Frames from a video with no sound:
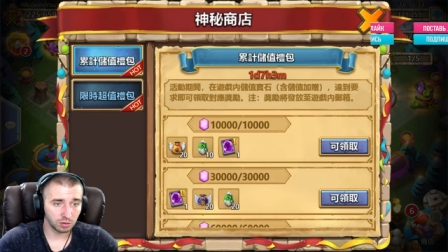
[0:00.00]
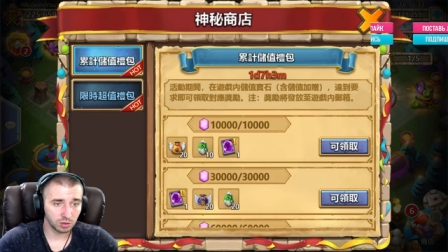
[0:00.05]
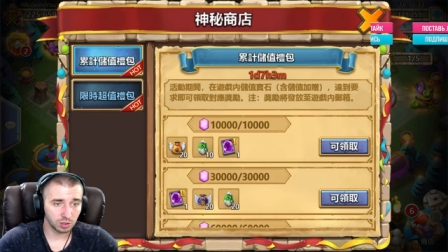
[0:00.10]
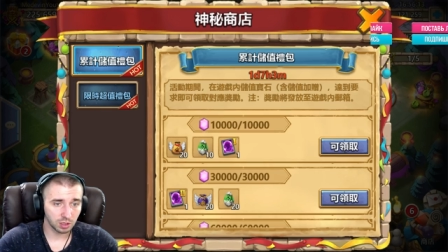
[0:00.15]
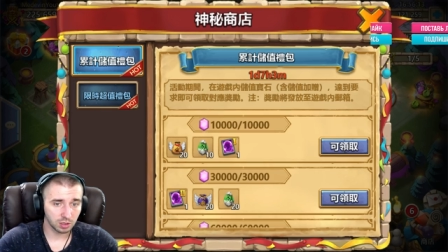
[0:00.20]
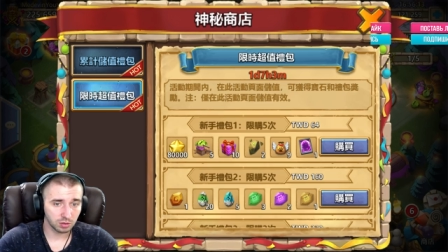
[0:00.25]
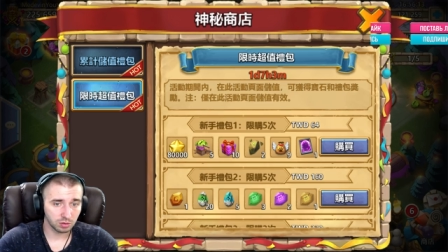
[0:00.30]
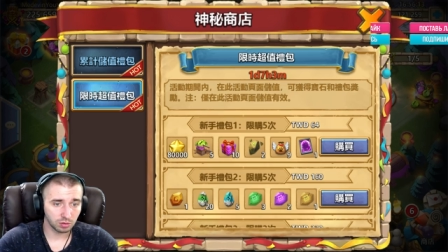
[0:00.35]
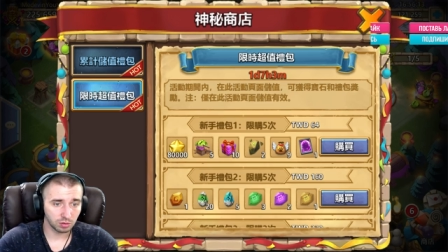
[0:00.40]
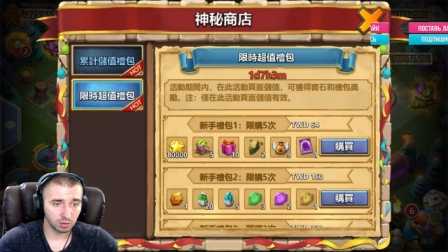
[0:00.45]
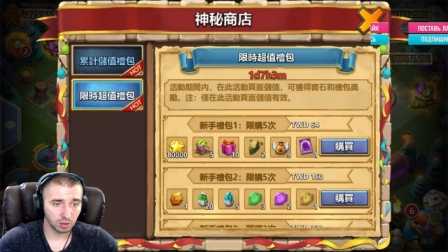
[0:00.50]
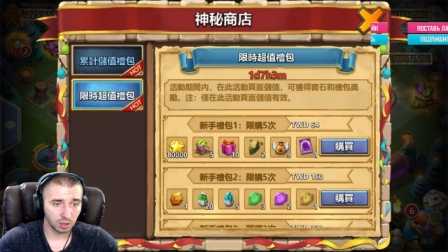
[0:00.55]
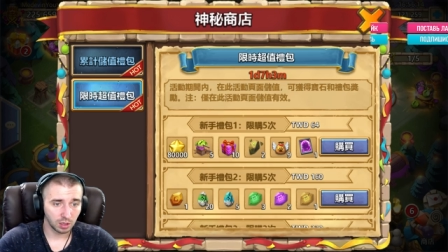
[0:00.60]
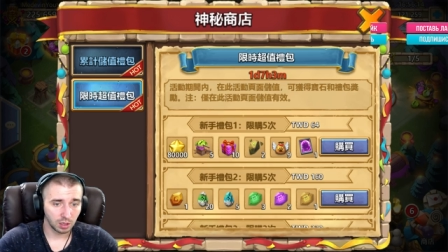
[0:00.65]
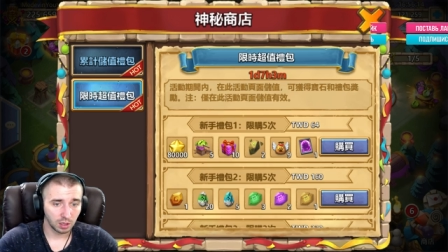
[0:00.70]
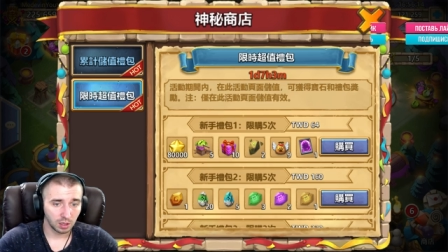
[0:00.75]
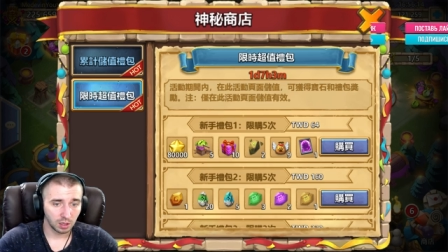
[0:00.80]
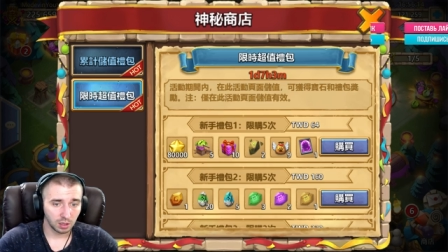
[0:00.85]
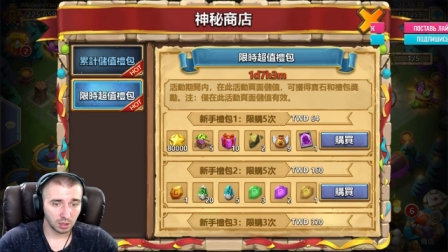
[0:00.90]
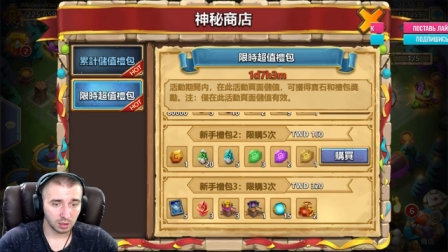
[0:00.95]
сейчас тут...
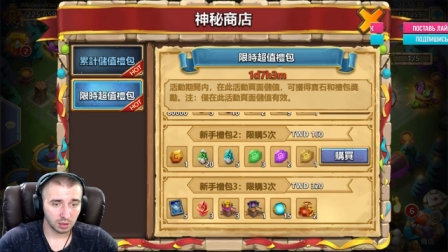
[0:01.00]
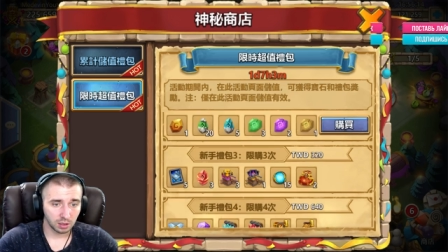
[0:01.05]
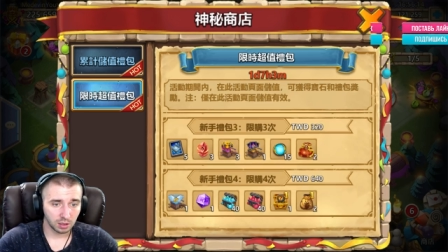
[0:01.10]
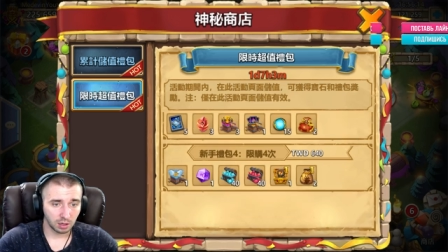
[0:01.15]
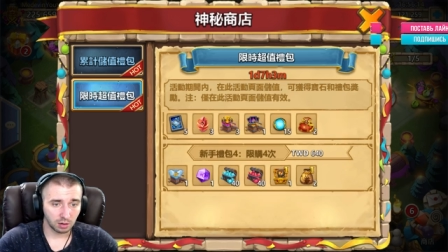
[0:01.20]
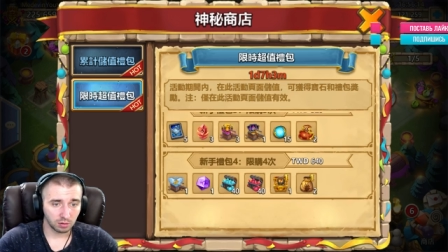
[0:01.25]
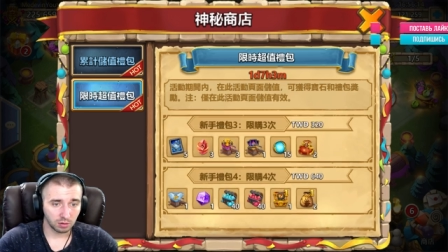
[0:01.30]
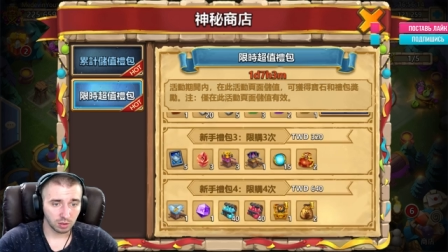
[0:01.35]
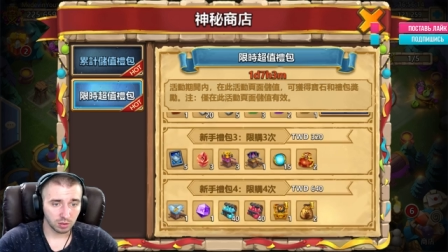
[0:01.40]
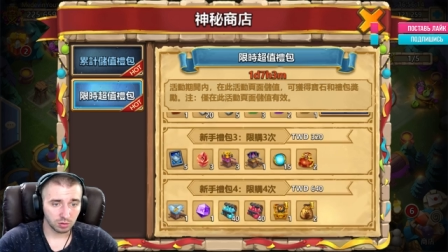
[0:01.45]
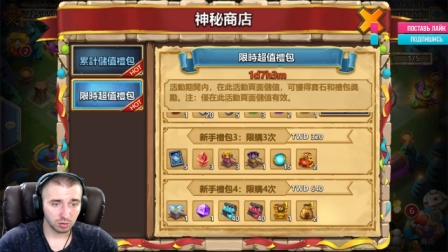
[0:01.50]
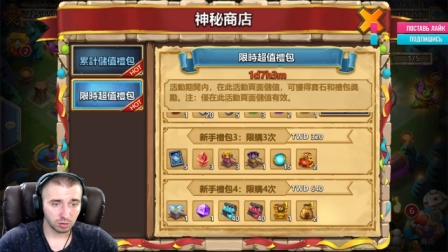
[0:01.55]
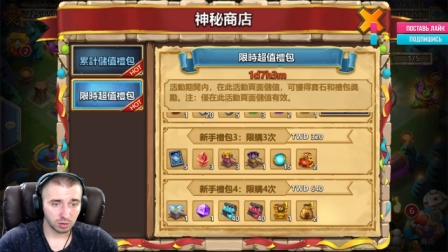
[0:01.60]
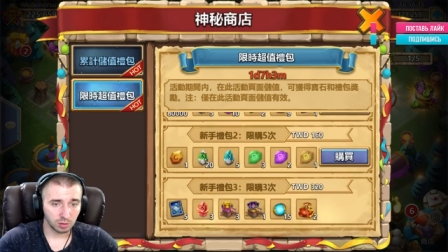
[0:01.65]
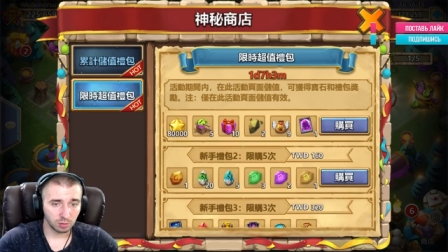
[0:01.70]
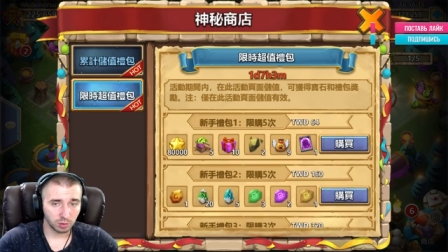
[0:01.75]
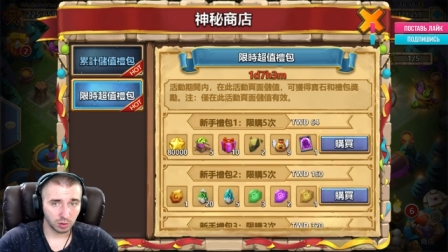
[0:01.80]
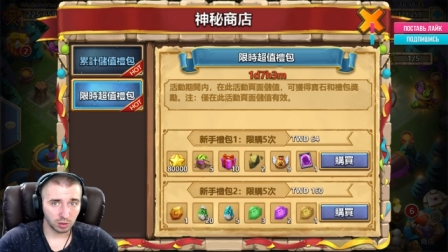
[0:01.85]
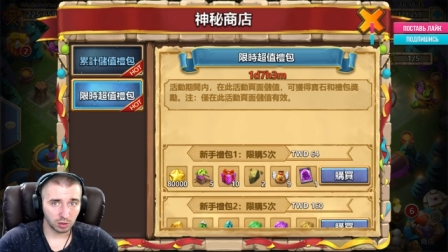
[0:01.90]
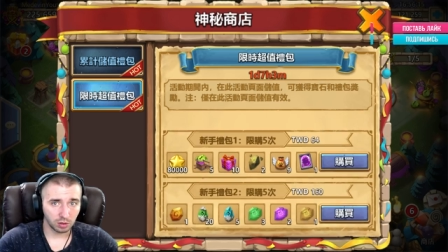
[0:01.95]
Да, у нас тут
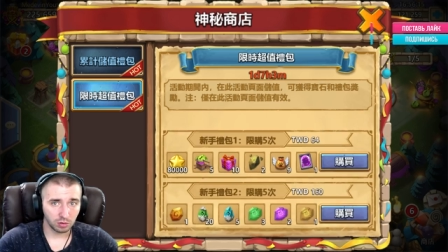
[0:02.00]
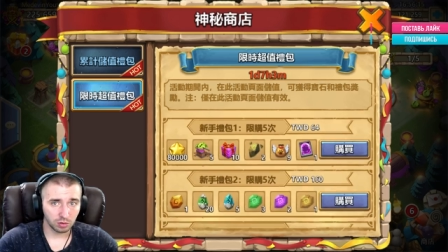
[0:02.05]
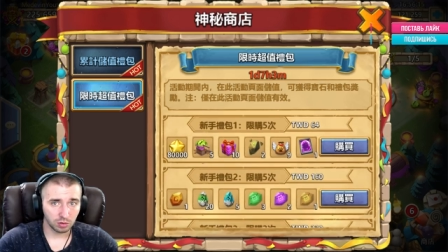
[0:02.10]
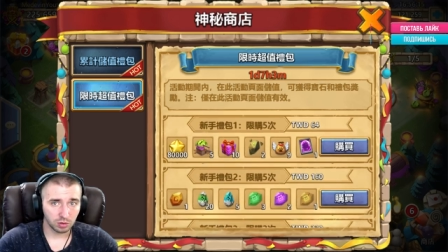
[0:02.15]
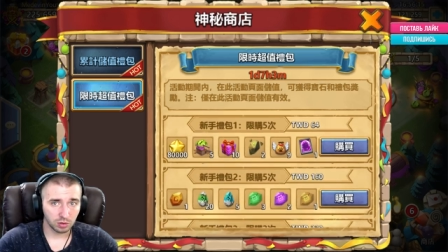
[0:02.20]
не продают